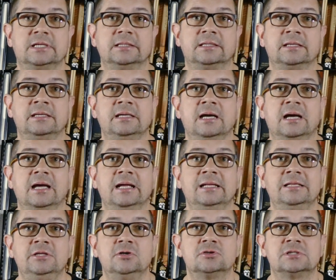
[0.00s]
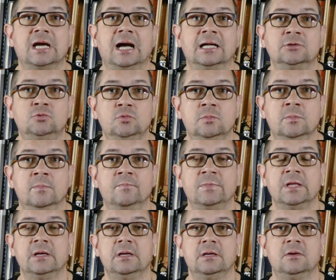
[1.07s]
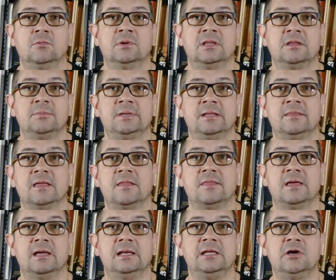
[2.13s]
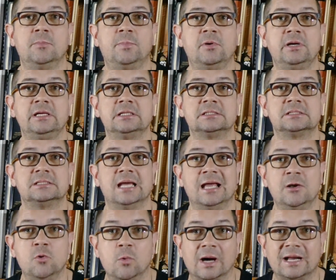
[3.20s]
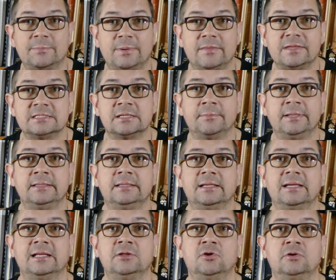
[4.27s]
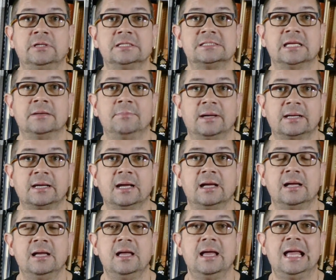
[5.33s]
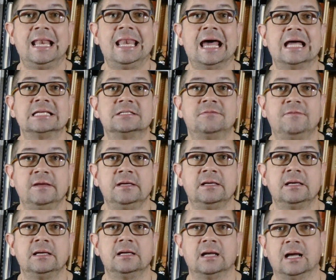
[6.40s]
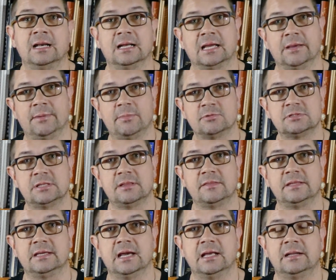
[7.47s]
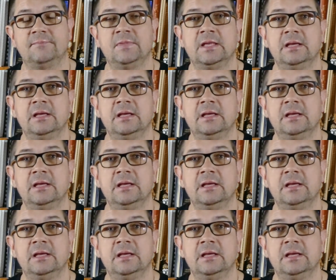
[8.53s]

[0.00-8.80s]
que tenía el dios Atum una divinidad de Heliópolis, el lugar precisamente en donde se enmarca la Esfinge a la que vamos a dedicar